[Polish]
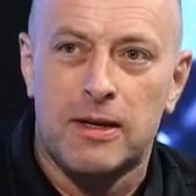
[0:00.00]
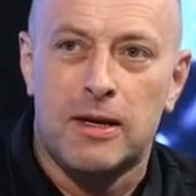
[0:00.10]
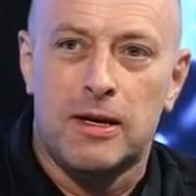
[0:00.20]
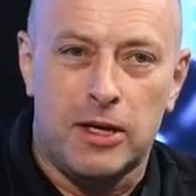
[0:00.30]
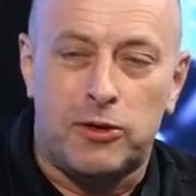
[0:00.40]
Hmm.
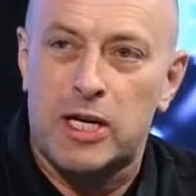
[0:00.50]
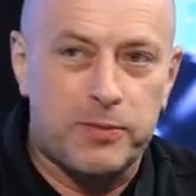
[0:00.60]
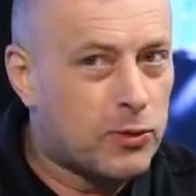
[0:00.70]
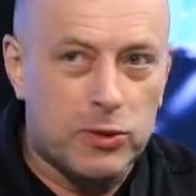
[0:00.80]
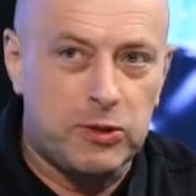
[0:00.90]

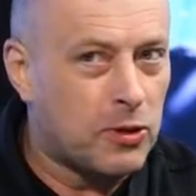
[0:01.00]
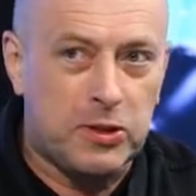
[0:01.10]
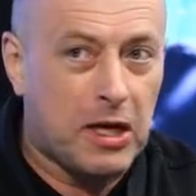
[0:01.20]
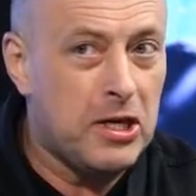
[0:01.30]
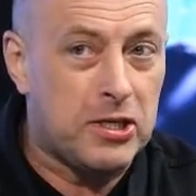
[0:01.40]
To jest,
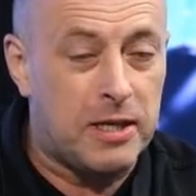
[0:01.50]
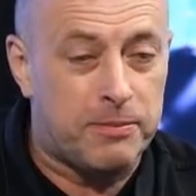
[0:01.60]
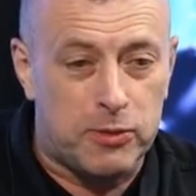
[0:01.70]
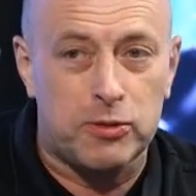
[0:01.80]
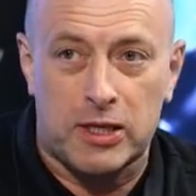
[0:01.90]
to jest
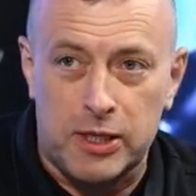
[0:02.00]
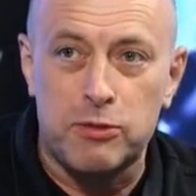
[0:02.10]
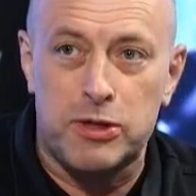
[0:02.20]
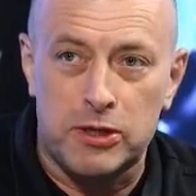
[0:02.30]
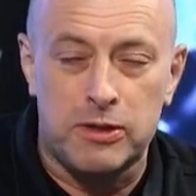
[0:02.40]
tragiczne, po prostu,
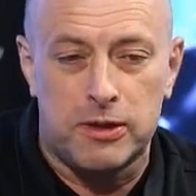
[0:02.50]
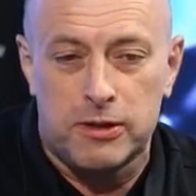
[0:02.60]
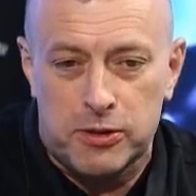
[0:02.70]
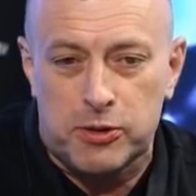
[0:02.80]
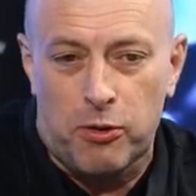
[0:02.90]
tacy ludzie
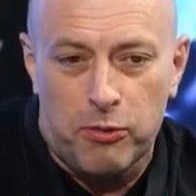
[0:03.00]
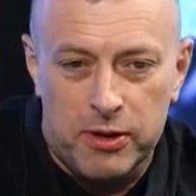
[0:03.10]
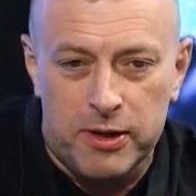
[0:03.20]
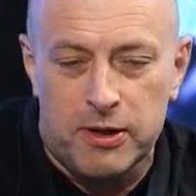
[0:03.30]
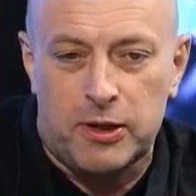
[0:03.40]
y,
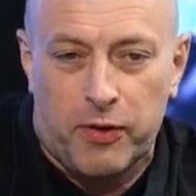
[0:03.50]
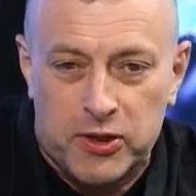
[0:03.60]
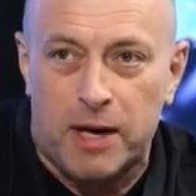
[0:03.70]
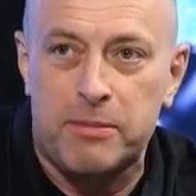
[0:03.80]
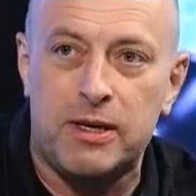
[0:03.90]
są y,
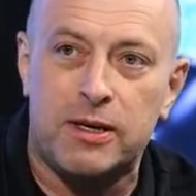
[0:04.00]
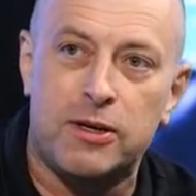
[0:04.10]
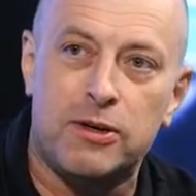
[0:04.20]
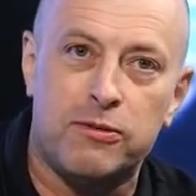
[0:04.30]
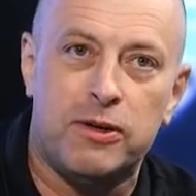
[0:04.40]

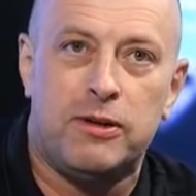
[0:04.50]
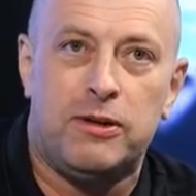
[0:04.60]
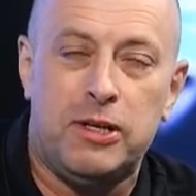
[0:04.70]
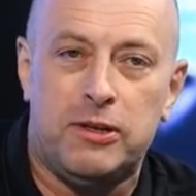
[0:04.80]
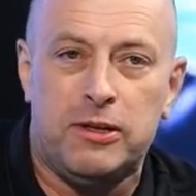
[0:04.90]
twarzami y,
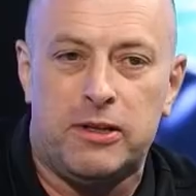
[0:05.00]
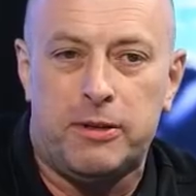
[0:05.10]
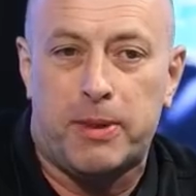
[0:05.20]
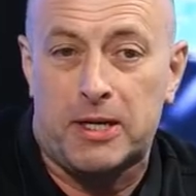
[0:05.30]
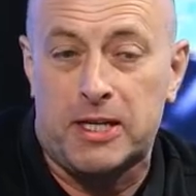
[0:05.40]

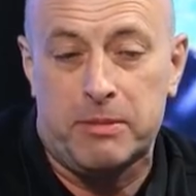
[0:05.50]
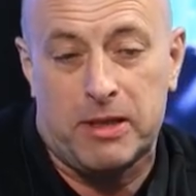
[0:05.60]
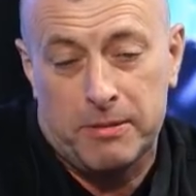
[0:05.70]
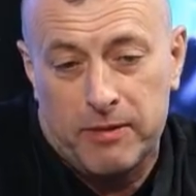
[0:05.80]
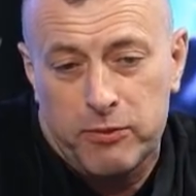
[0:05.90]

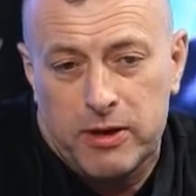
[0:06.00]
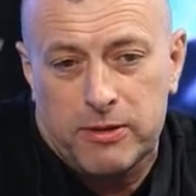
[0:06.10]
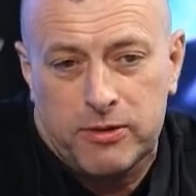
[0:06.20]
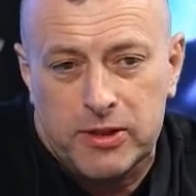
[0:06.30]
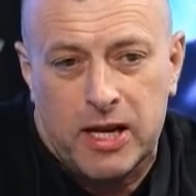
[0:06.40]
liberalnymi. Dla mnie w
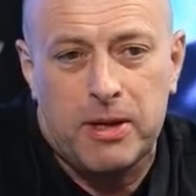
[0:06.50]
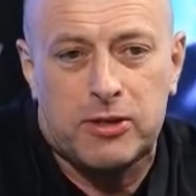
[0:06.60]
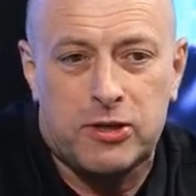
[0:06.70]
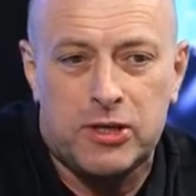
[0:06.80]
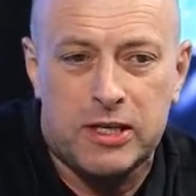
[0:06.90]
ogóle to jest
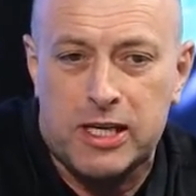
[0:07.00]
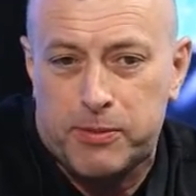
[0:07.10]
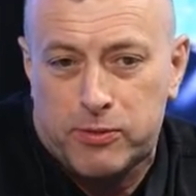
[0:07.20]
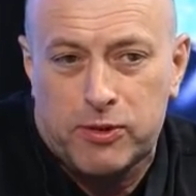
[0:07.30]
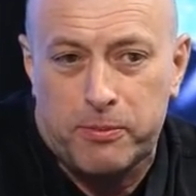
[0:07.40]
dramat, co się dzieje
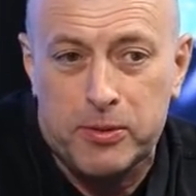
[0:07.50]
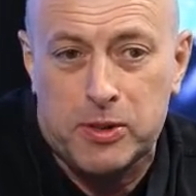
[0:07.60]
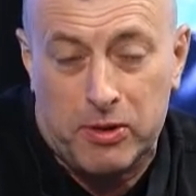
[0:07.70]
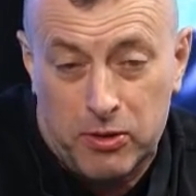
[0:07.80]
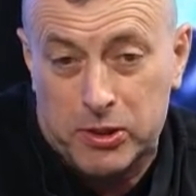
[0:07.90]
teraz po prostu z
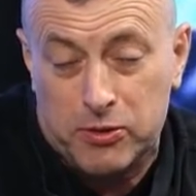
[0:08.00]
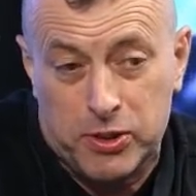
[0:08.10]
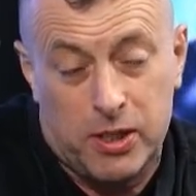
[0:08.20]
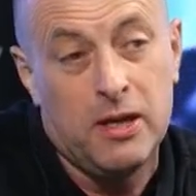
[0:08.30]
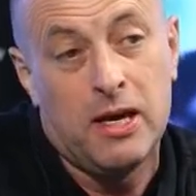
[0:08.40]
opozycją.
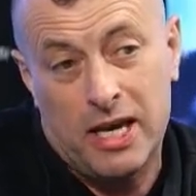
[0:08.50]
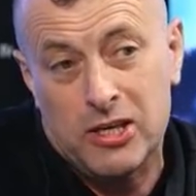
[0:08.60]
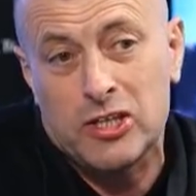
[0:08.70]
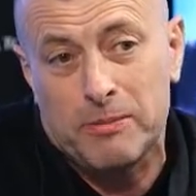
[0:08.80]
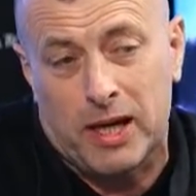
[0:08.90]
jest to, że ja